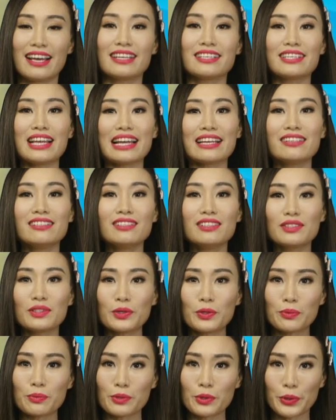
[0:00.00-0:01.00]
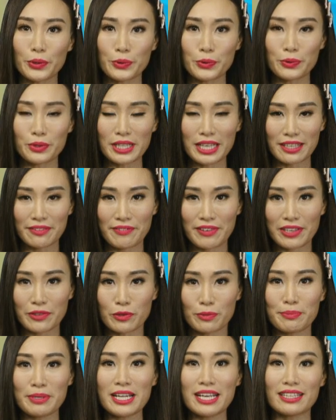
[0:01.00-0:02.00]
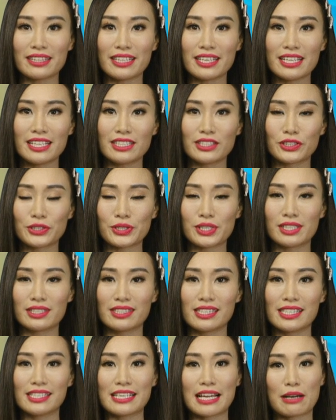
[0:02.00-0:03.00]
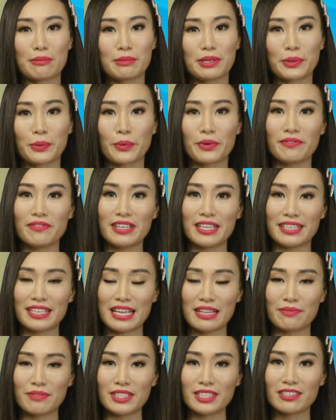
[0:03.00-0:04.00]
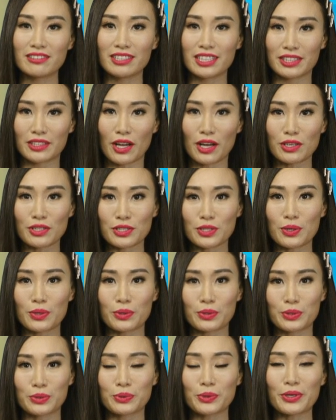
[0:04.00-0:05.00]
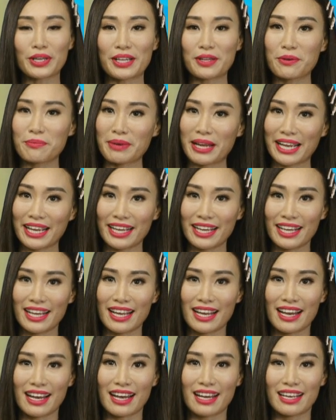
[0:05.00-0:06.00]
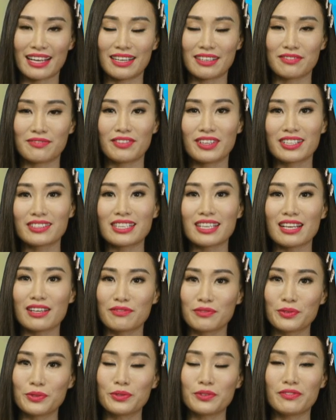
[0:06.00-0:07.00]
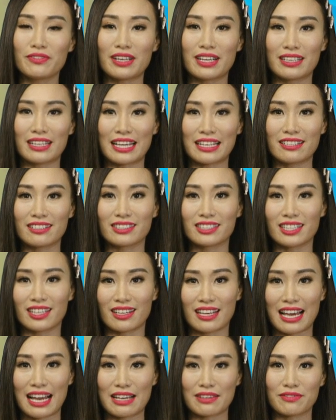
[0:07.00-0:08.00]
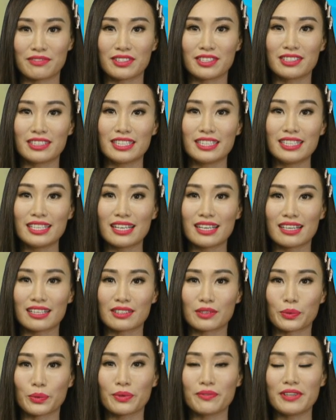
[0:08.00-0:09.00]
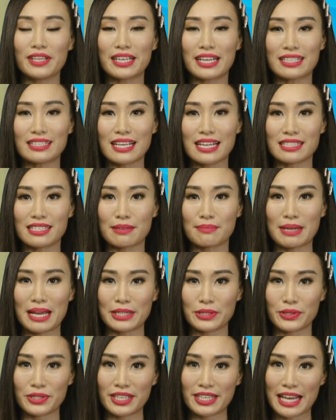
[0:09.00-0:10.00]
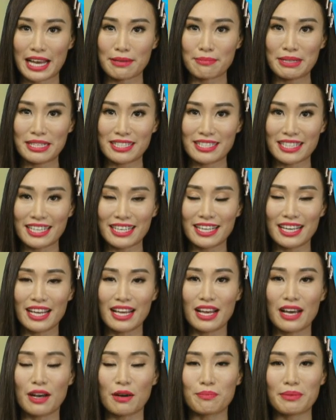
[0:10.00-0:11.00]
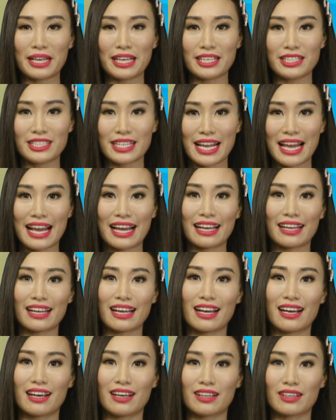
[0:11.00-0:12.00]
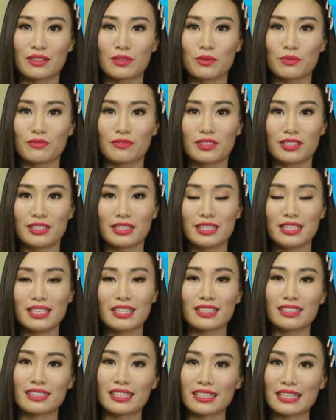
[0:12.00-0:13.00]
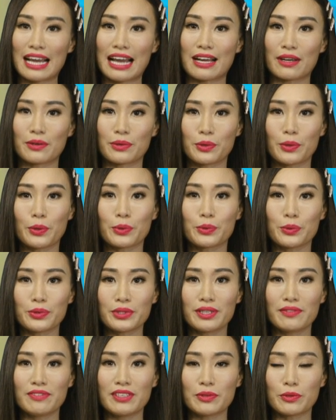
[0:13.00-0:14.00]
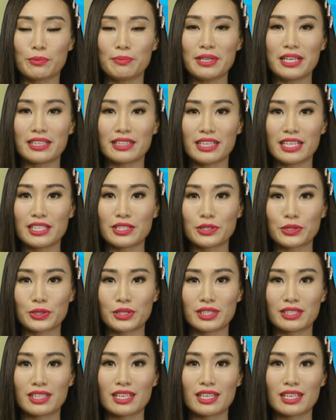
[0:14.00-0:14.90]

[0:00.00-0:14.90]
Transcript: Trang Lương cùng đội ngũ nhân viên của BNT Insurance xin chào mừng quý vị đến với chương trình talk show của chúng tôi ngày hôm nay. À, vâng rất là vui và lại được trở lại với uh, quý vị khán giả xem đài truyền hình IBC. Hôm nay Trang uh, cùng với uh, tất cả của đội ngũ nhân viên của BNT Insurance